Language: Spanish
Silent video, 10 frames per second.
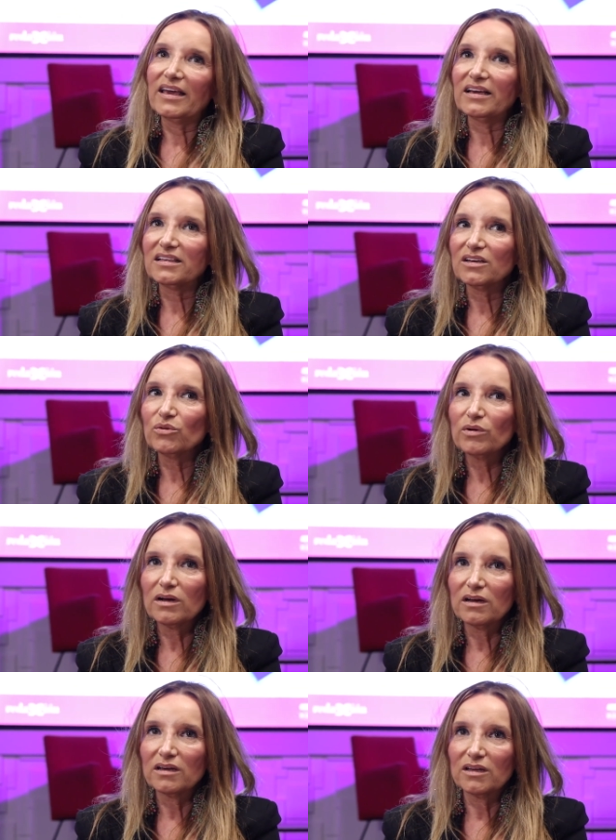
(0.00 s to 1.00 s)

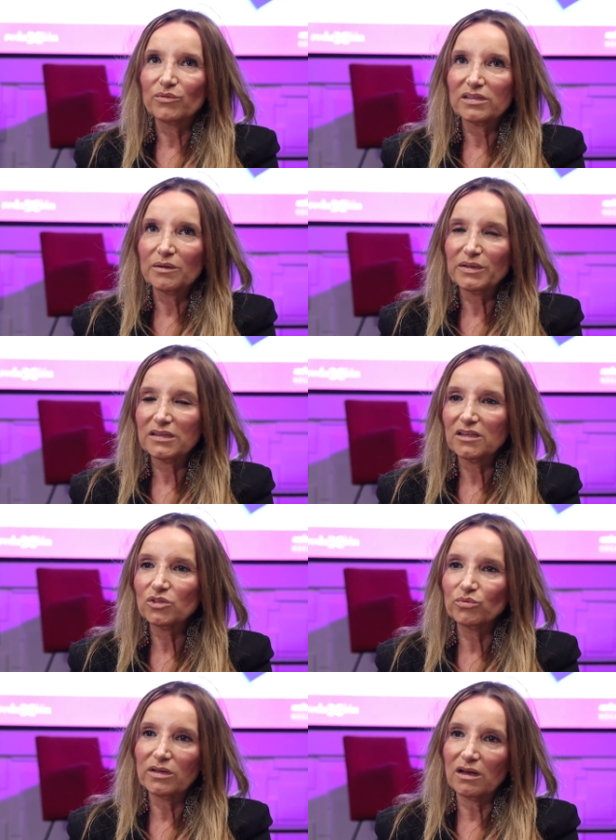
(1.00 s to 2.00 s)
Exequa, eh, nuestra empresa, es
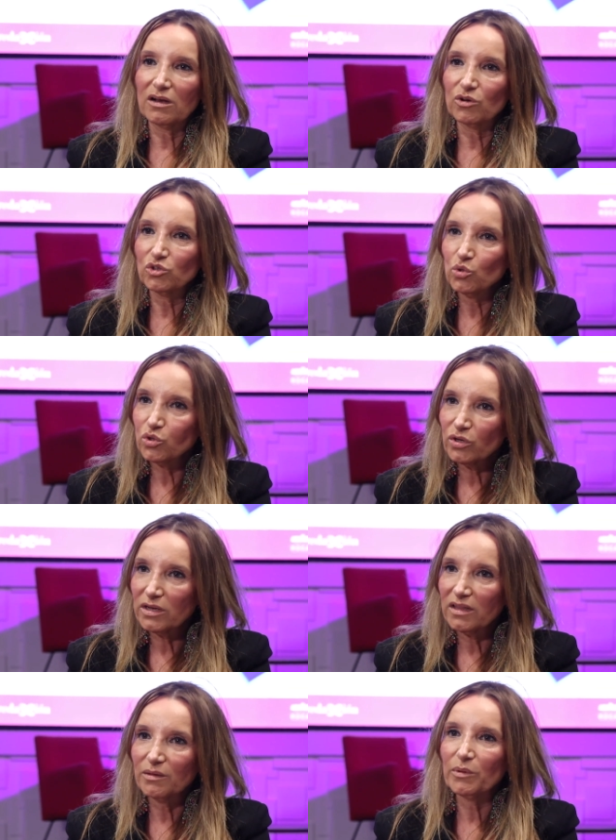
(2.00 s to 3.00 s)
una
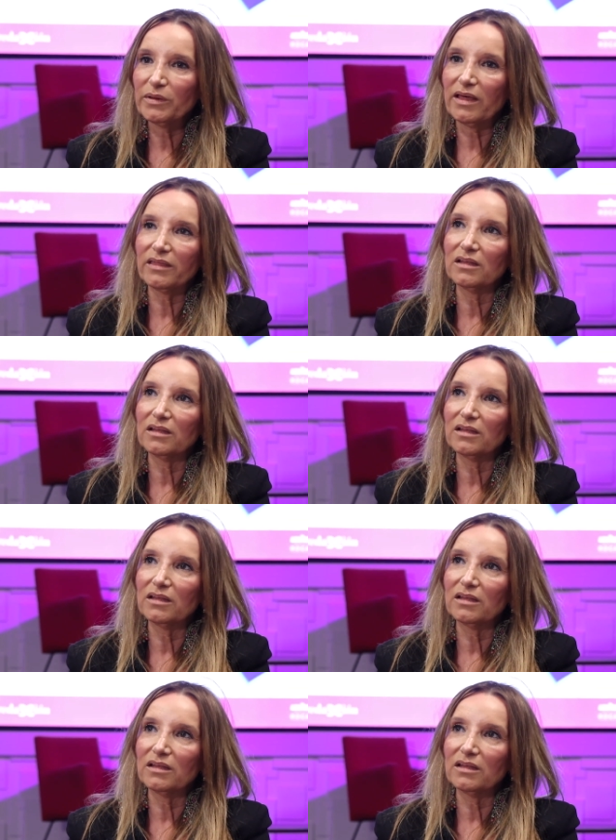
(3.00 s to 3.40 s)
consultora de movilidad